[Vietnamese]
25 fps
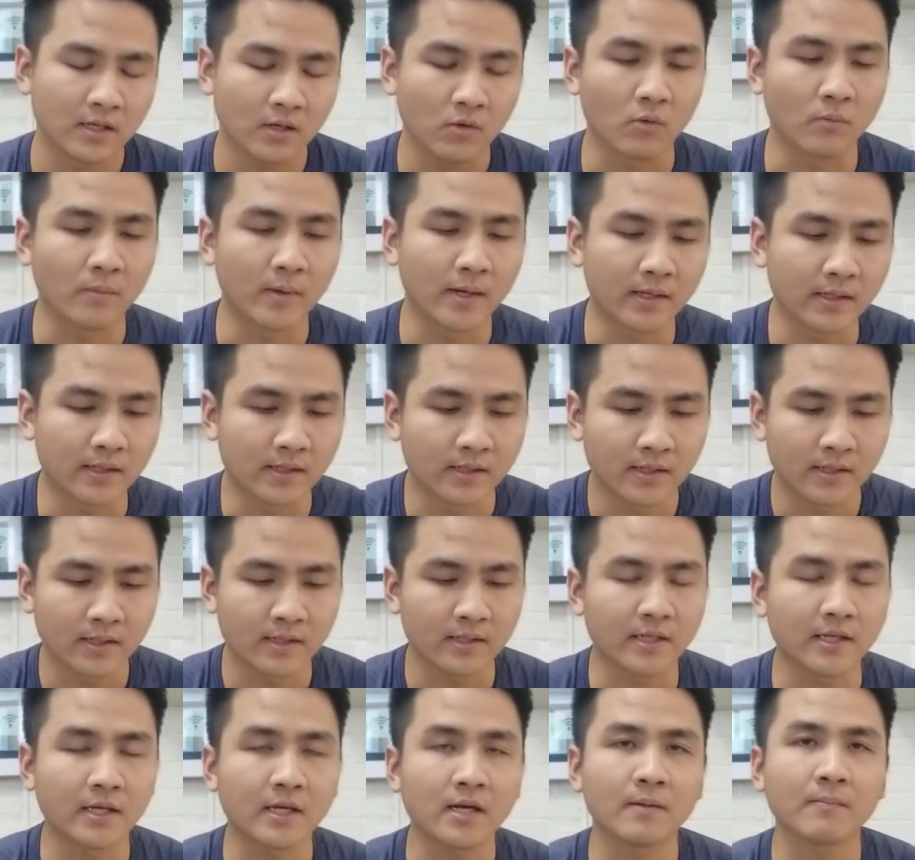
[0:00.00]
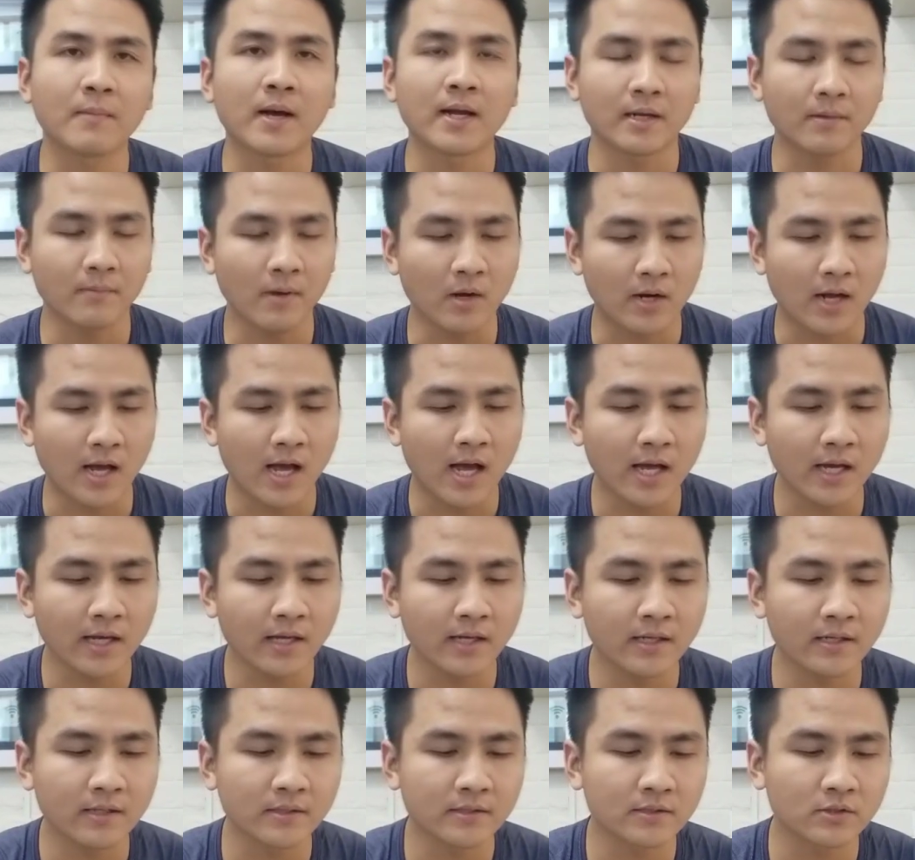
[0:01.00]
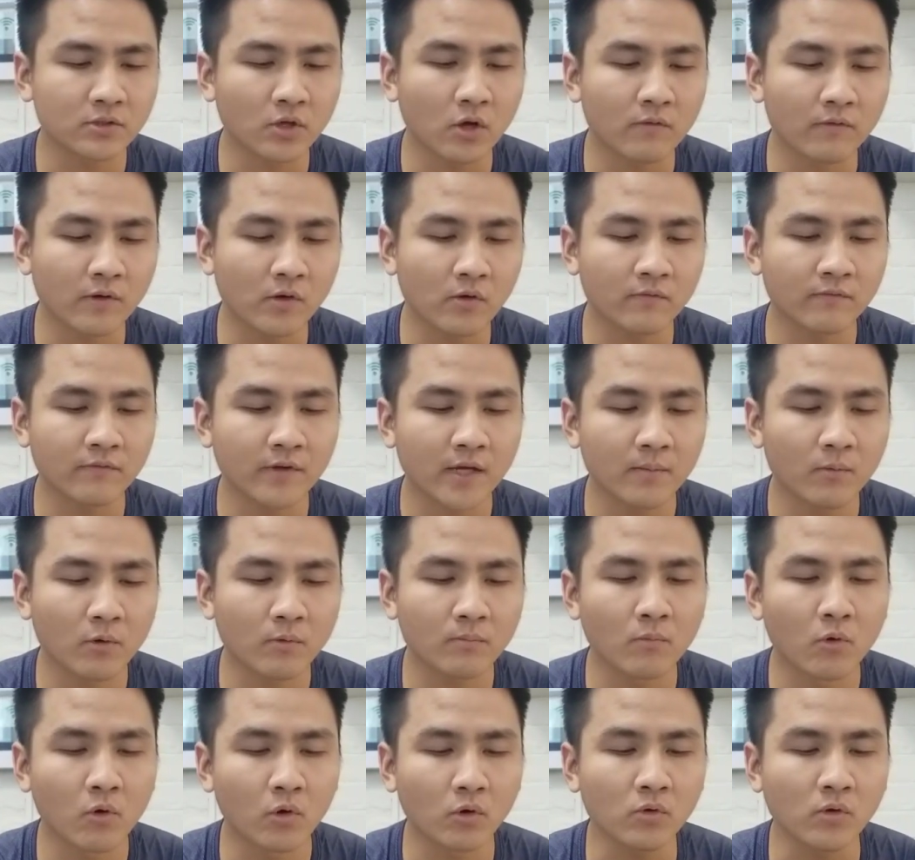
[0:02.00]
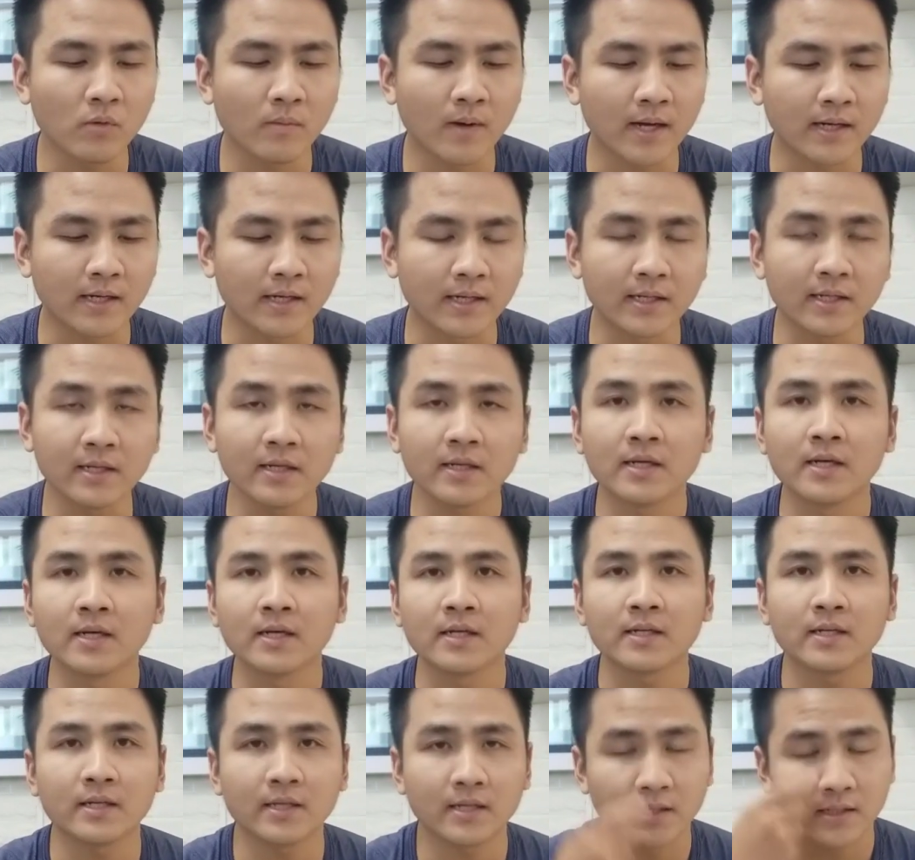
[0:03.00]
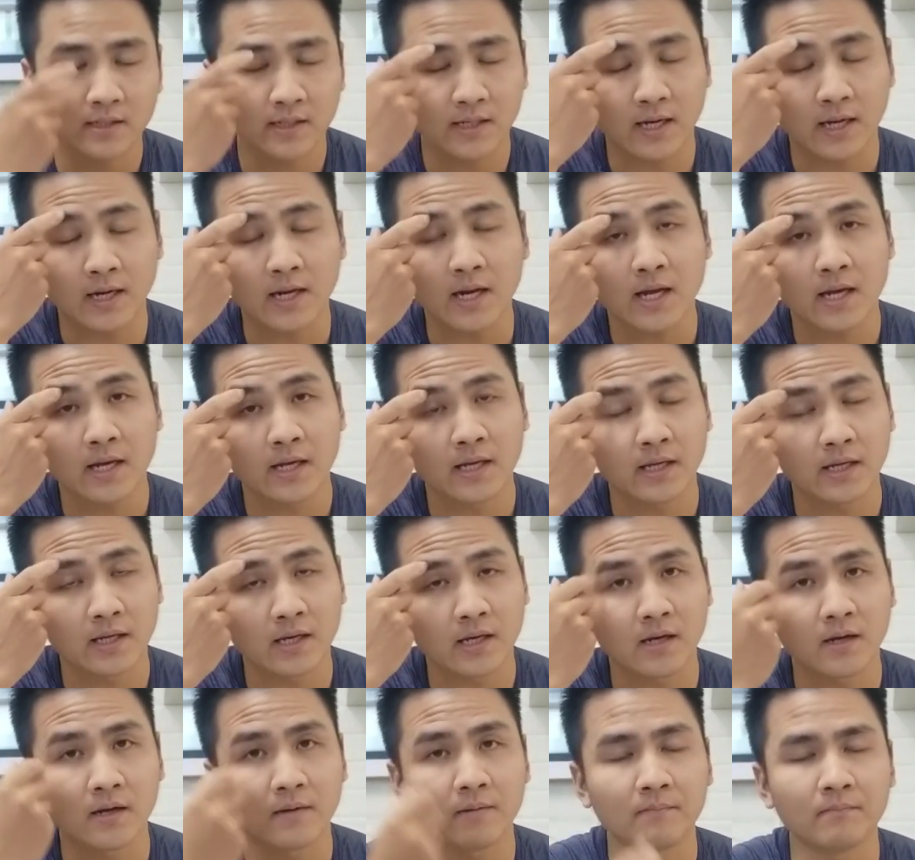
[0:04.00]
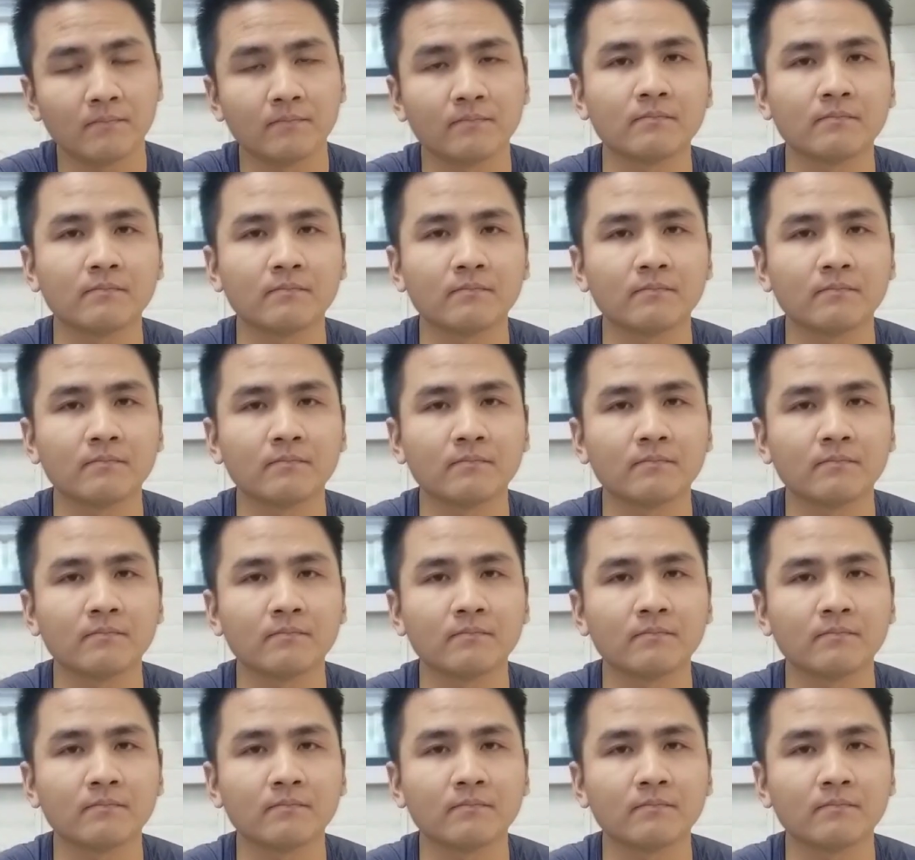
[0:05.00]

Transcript: của mình thì các bạn ấy bảo là hay so với con V44 của bạn ý thì cái này ờ,